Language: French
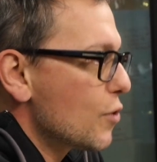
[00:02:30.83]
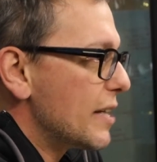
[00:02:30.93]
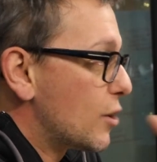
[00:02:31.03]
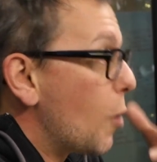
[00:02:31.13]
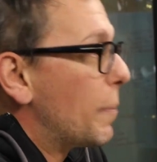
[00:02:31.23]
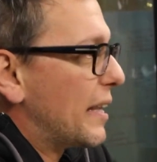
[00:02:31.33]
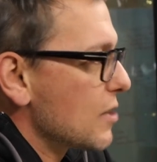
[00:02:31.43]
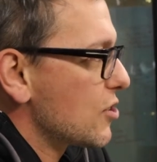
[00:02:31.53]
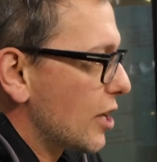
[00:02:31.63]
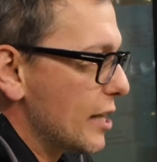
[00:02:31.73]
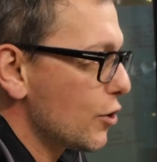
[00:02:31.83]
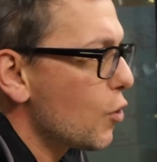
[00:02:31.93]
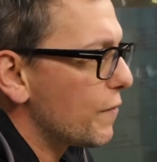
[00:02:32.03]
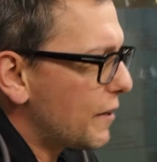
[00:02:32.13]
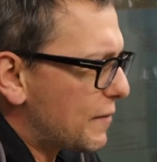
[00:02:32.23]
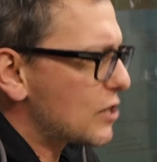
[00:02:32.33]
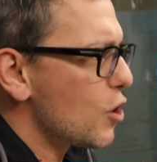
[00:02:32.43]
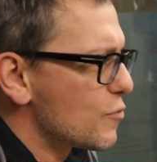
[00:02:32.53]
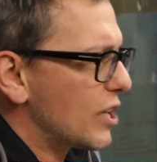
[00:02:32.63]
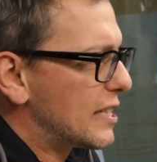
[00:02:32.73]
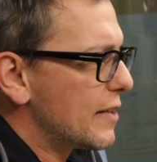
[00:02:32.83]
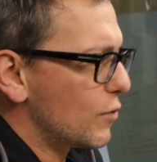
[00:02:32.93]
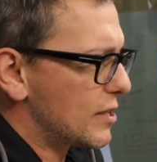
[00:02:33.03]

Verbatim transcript: les compétences de quelqu'un, on le fait de façon objective.